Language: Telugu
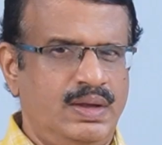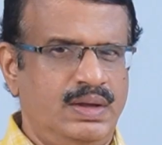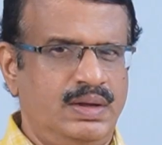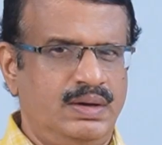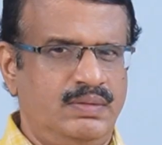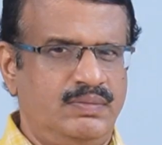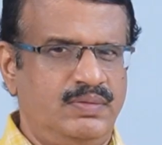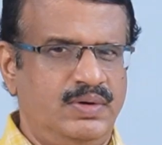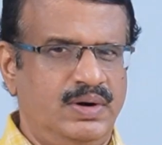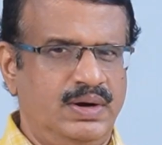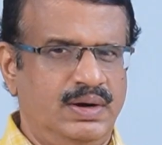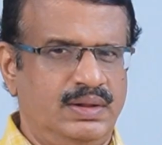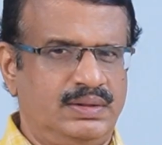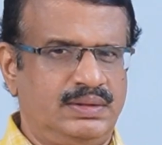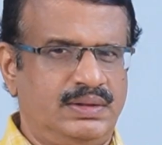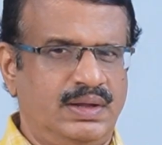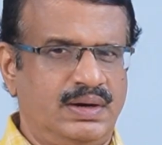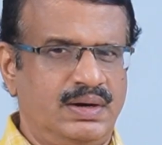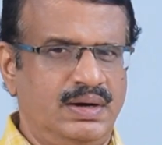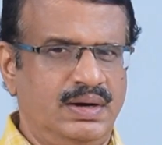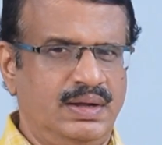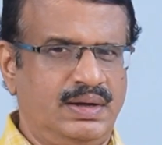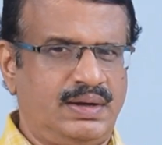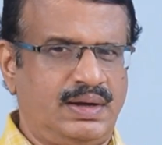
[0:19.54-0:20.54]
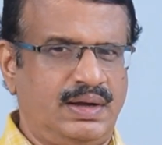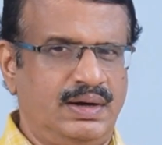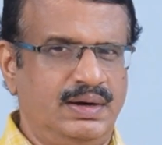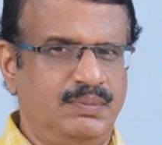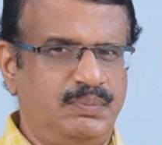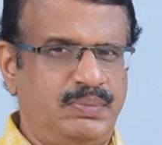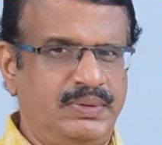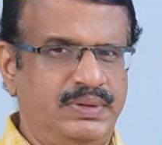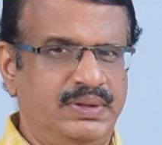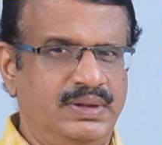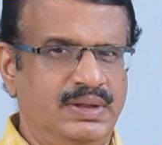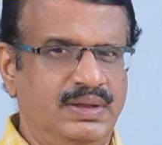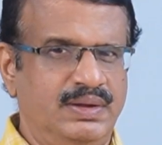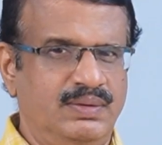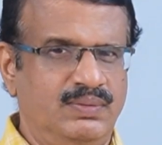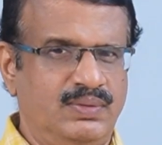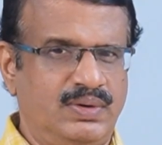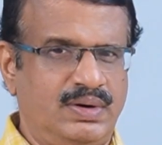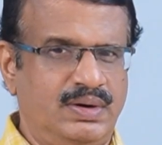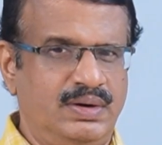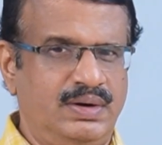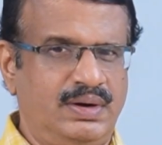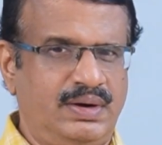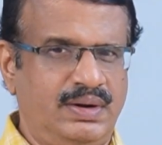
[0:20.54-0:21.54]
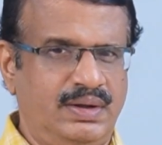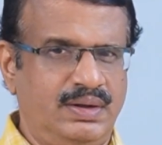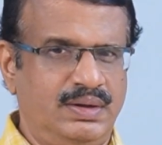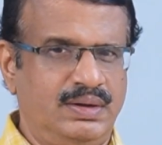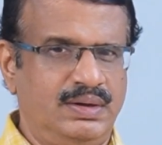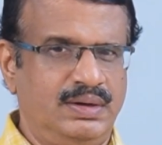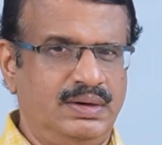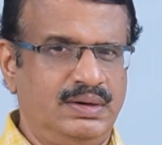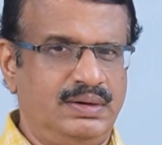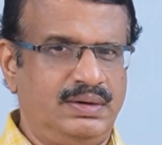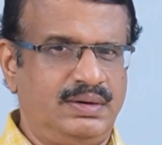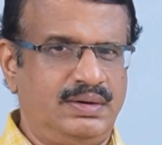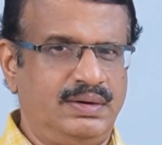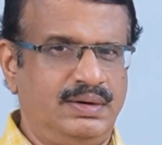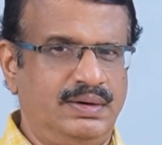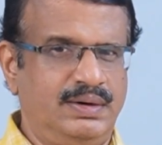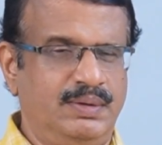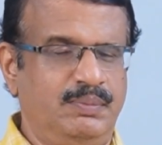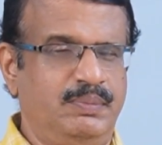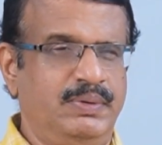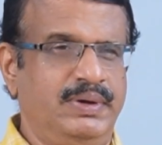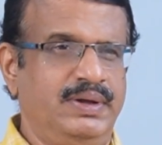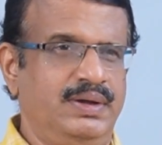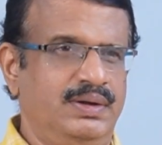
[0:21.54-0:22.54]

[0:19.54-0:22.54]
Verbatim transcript: యా వీళ్ళిద్దరిని కలిపింది ఎవరంటే టీడీపీ